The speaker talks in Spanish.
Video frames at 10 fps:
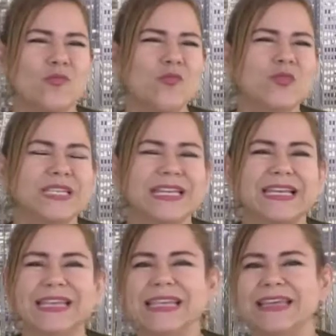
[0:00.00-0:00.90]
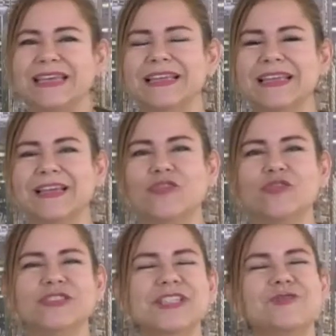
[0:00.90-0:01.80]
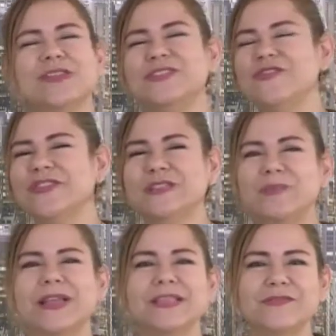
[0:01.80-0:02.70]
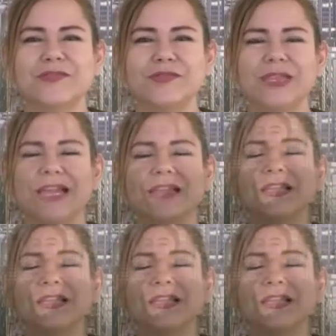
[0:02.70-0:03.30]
mucha alegría, con situaciones para disfrutar